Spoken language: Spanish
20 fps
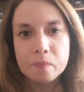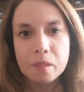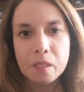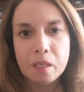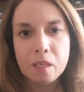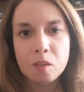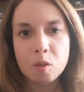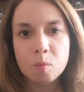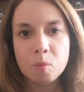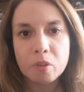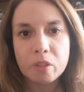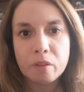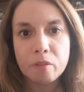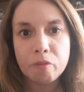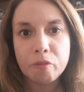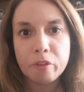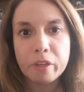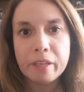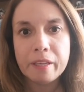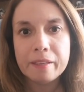es como que
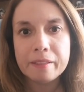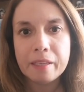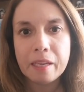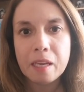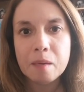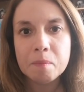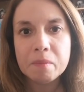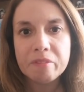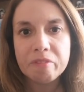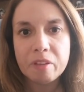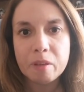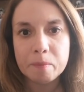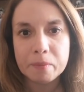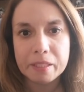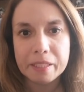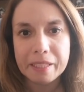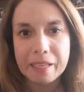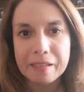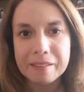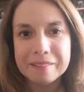fuera ya mi
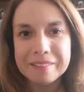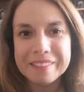familia.